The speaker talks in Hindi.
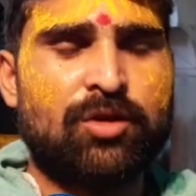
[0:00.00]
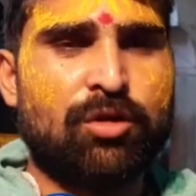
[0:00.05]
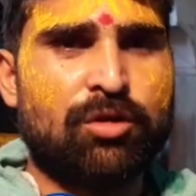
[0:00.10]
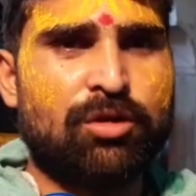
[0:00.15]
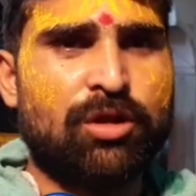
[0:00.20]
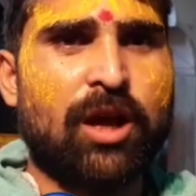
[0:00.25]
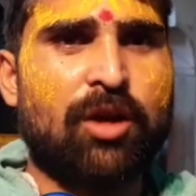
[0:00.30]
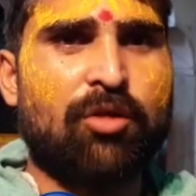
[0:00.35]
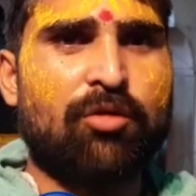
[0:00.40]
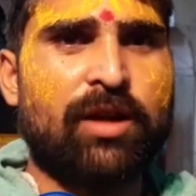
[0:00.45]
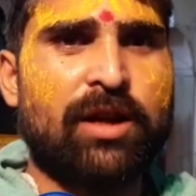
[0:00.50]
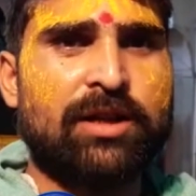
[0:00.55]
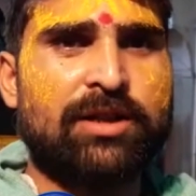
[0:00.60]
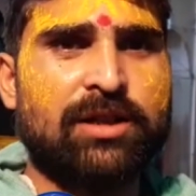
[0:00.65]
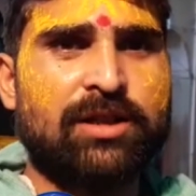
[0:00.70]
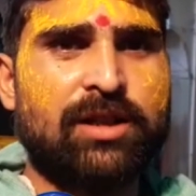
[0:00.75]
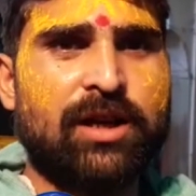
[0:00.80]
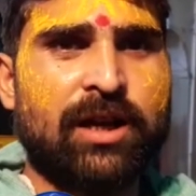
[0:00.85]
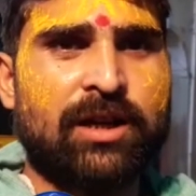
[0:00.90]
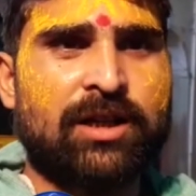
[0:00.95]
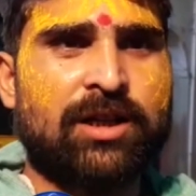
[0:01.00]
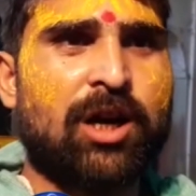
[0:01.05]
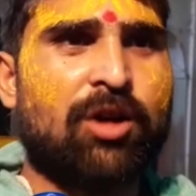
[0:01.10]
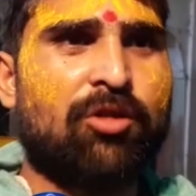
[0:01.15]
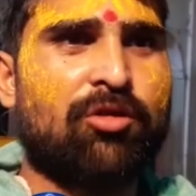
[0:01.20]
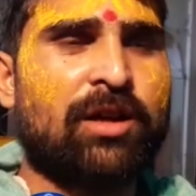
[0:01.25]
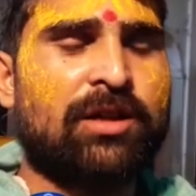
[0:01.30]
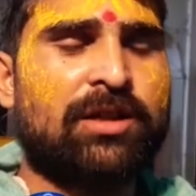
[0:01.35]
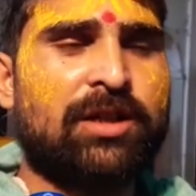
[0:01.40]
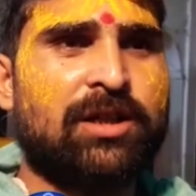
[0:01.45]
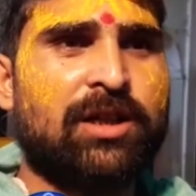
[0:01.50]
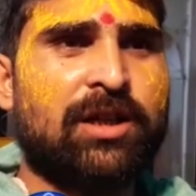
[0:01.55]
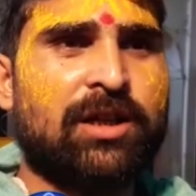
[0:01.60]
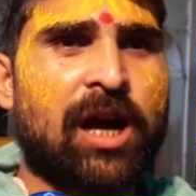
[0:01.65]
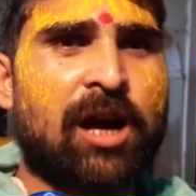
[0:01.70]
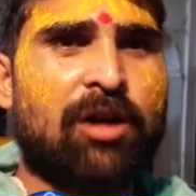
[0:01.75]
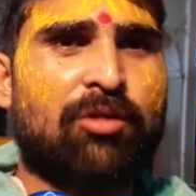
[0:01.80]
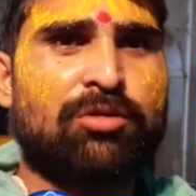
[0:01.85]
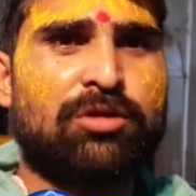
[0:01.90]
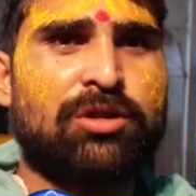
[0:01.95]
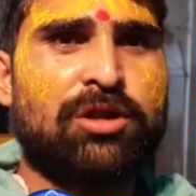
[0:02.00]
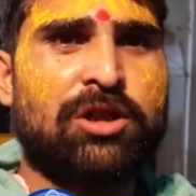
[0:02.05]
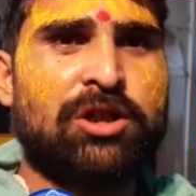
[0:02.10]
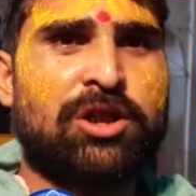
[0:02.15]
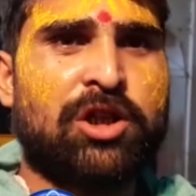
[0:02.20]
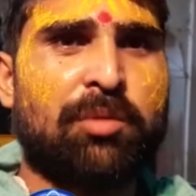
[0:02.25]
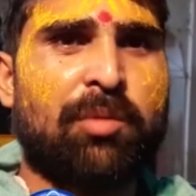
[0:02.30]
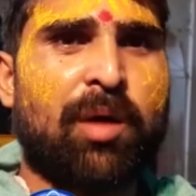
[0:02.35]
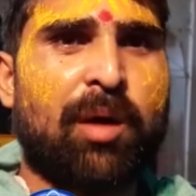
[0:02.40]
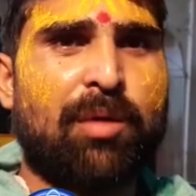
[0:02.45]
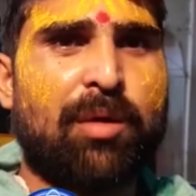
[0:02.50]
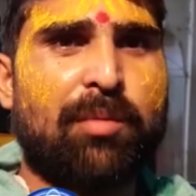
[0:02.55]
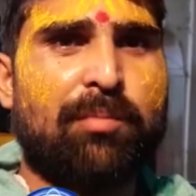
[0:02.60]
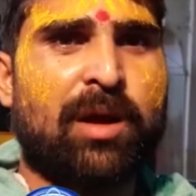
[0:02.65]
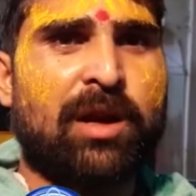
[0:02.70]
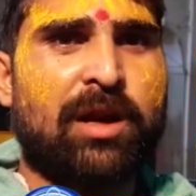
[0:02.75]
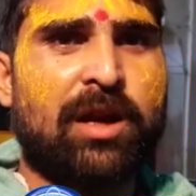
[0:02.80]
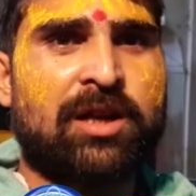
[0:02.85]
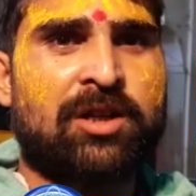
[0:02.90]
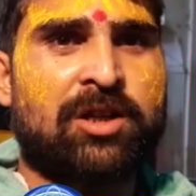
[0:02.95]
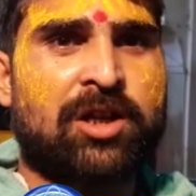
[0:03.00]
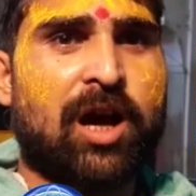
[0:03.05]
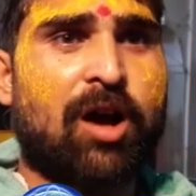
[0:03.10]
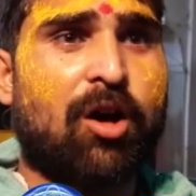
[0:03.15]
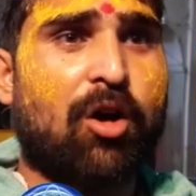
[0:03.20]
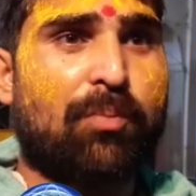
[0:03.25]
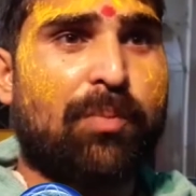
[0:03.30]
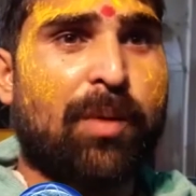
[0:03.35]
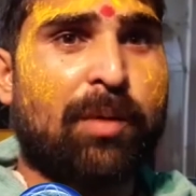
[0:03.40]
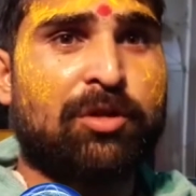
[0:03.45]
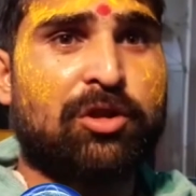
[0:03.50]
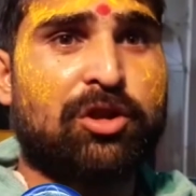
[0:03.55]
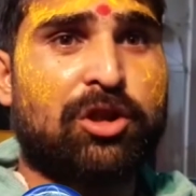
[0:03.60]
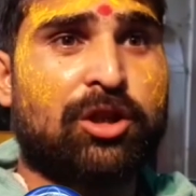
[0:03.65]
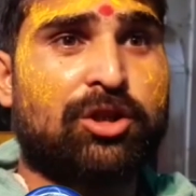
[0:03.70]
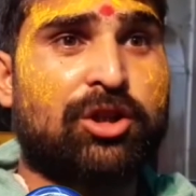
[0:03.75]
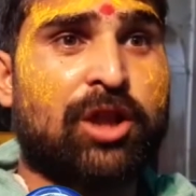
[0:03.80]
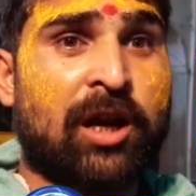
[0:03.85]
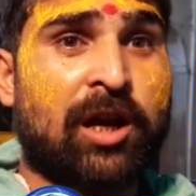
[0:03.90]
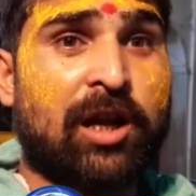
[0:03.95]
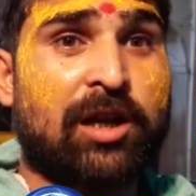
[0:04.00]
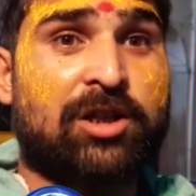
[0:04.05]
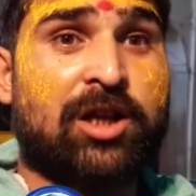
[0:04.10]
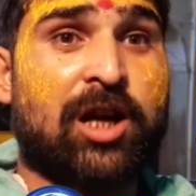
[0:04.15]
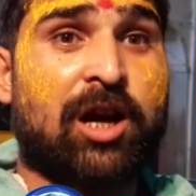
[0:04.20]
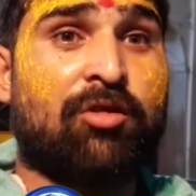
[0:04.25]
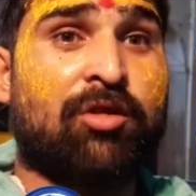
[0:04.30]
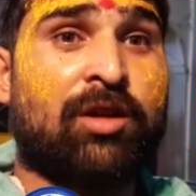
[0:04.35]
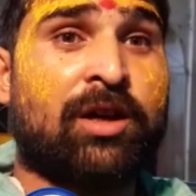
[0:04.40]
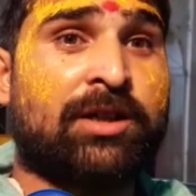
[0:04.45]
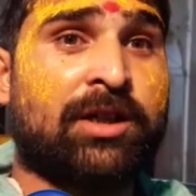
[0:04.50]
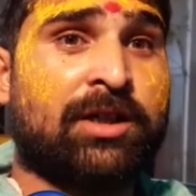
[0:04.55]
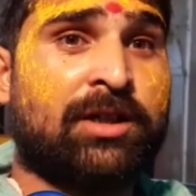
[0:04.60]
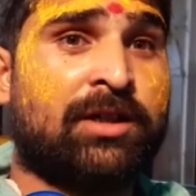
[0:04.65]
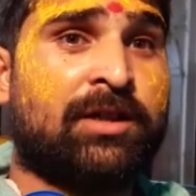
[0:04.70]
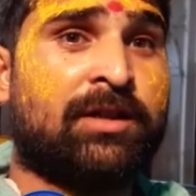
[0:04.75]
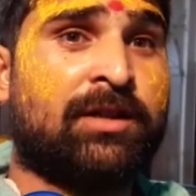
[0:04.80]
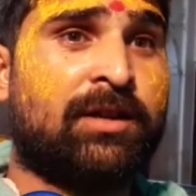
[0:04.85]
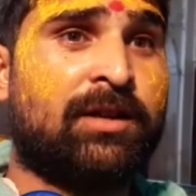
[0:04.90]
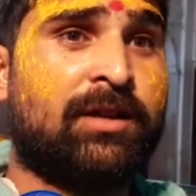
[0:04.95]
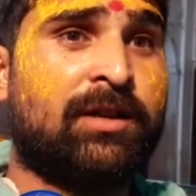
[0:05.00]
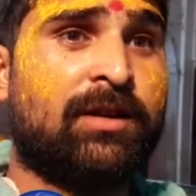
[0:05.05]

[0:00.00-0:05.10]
सुंदर होना चाहिए अच्छा होना चाहिए ठाकुर जी की सेवा में मन अच्छा और पवित्र तन अच्छा होना चाहिए